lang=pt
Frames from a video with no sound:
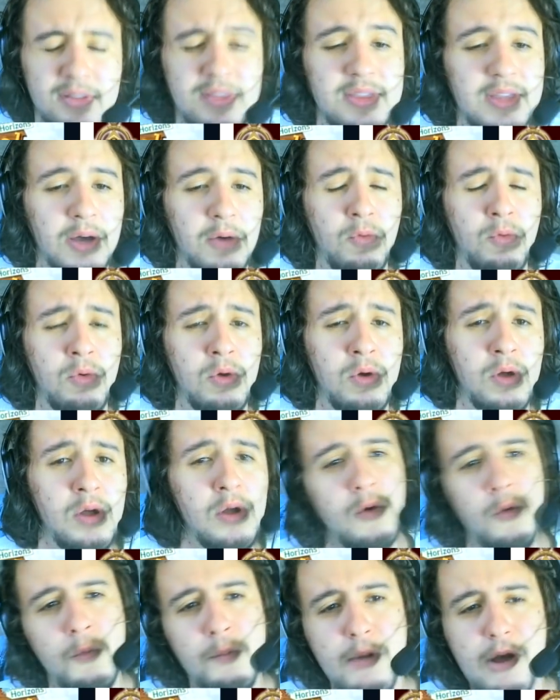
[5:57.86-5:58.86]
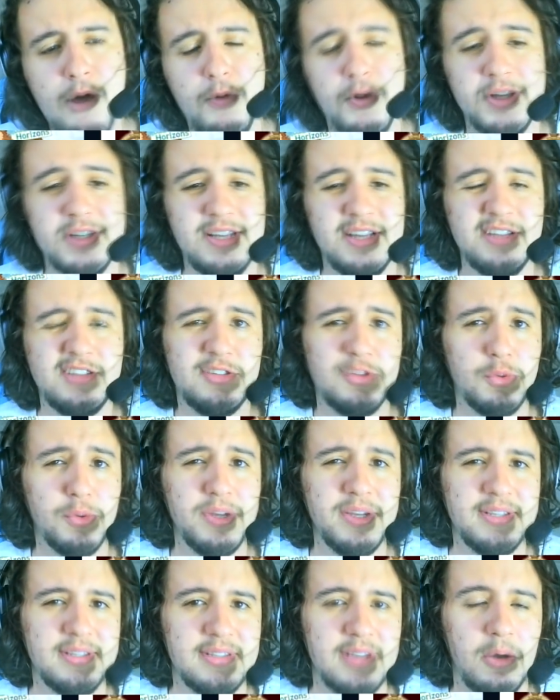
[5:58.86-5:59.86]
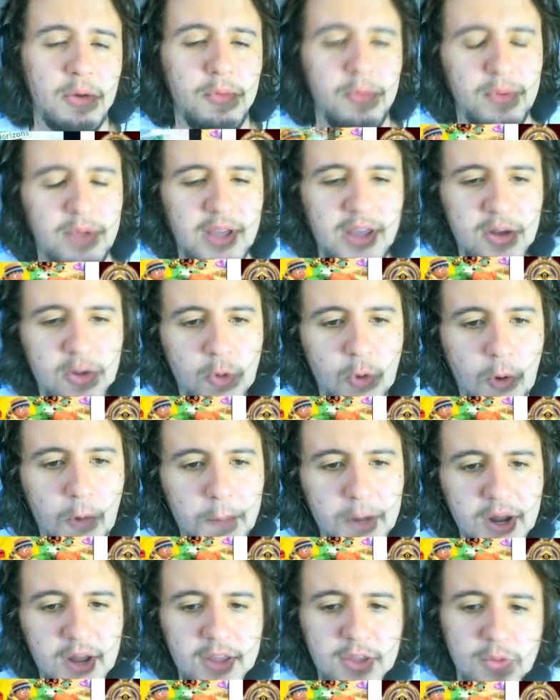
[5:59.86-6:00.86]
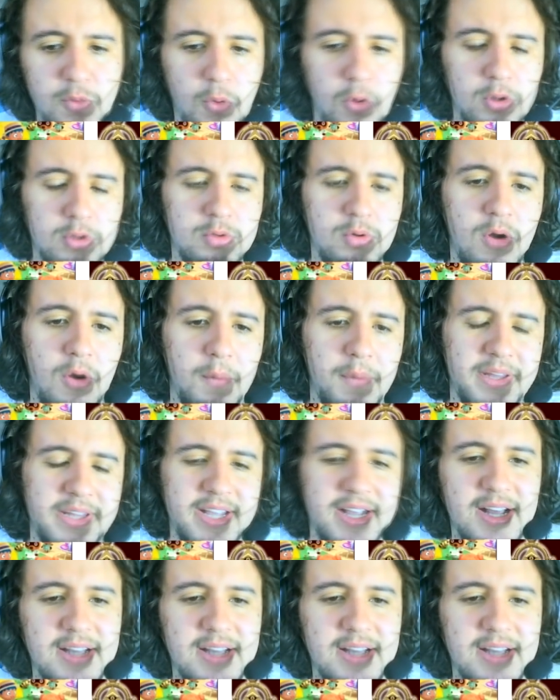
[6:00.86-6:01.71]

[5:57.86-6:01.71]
Então, uma coisa é destruição e compra, e o outro é uma